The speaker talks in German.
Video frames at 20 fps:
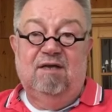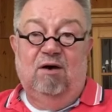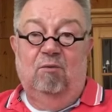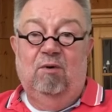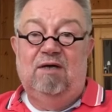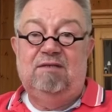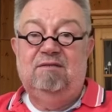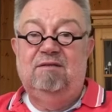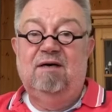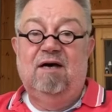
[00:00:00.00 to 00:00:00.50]

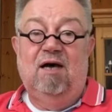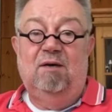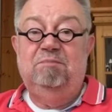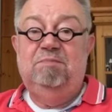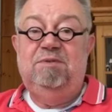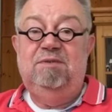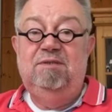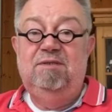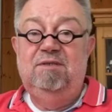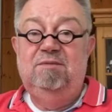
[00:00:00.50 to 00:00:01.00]

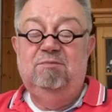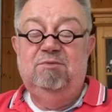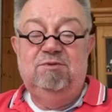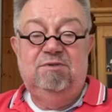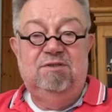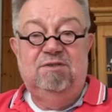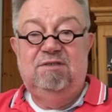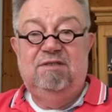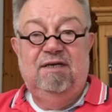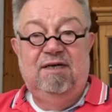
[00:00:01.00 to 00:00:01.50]
Dauertherapie
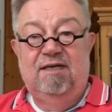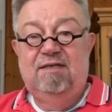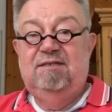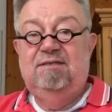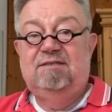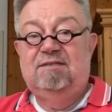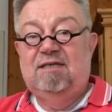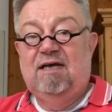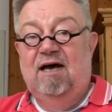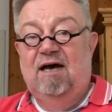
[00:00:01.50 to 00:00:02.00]
muss ich
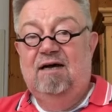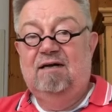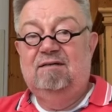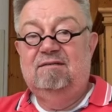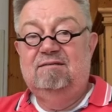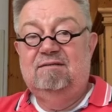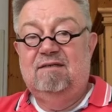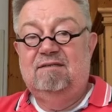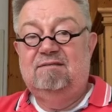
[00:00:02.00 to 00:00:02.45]
ehrlich sagen,